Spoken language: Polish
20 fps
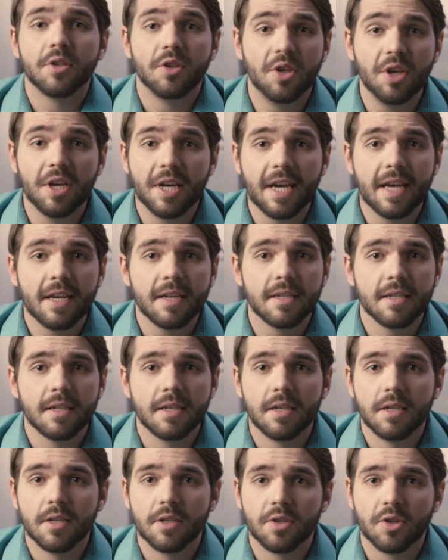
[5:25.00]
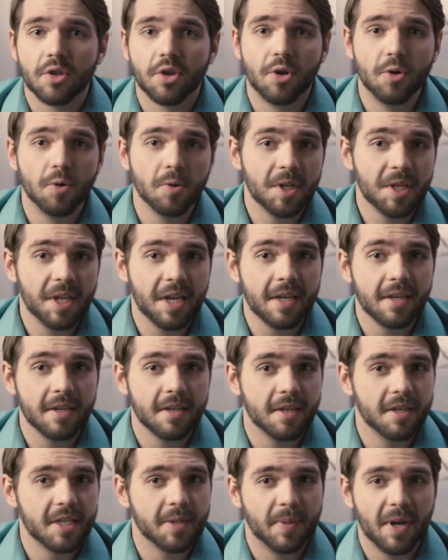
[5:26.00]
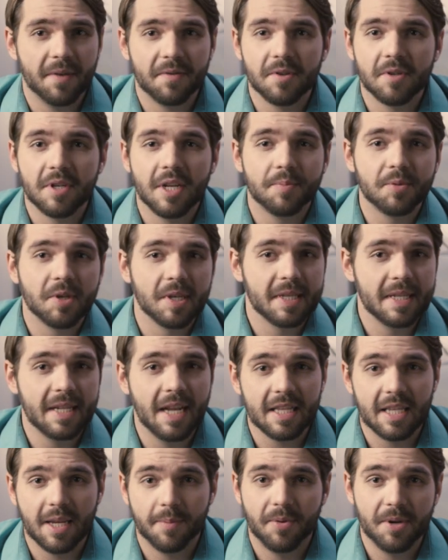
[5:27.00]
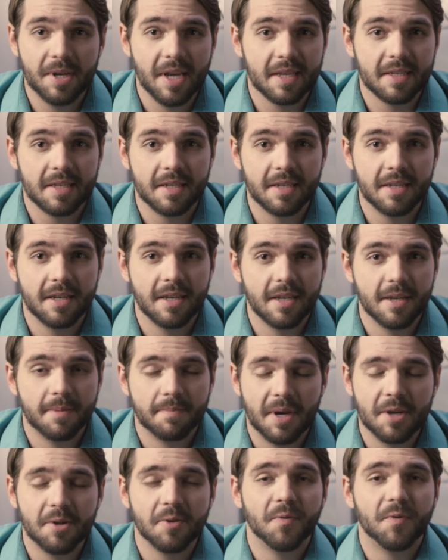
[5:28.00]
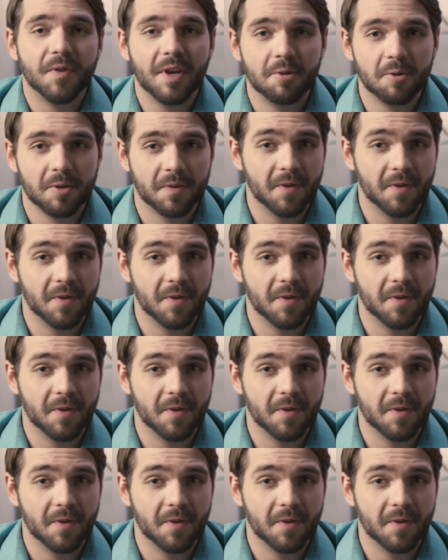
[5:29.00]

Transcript: Ciche, schludne i sprawdzone przez lata pojazdy mają wielu